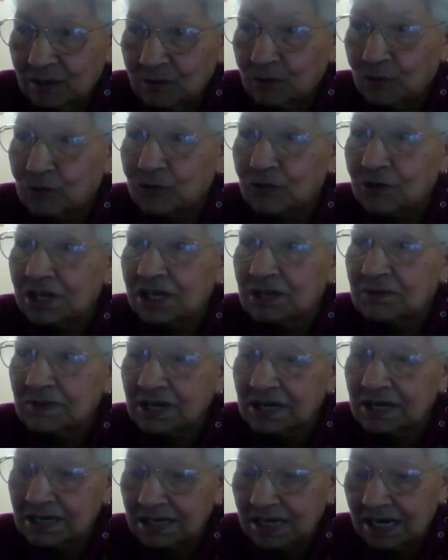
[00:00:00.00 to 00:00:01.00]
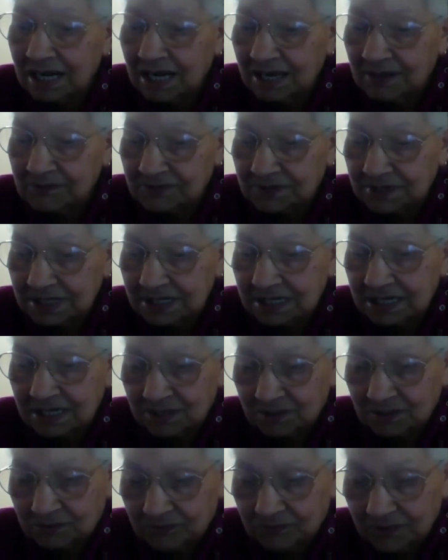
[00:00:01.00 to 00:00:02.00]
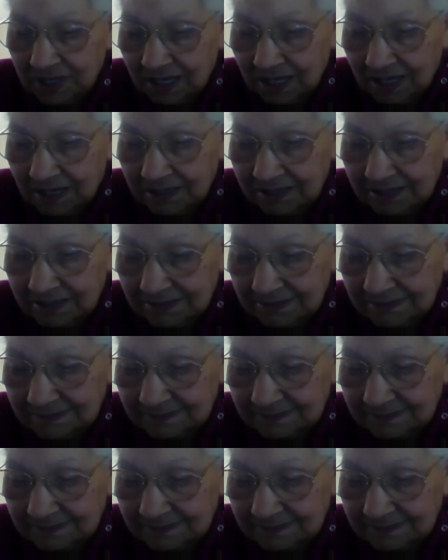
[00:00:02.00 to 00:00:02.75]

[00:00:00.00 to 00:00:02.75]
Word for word: وكل مرة أفتكر فيها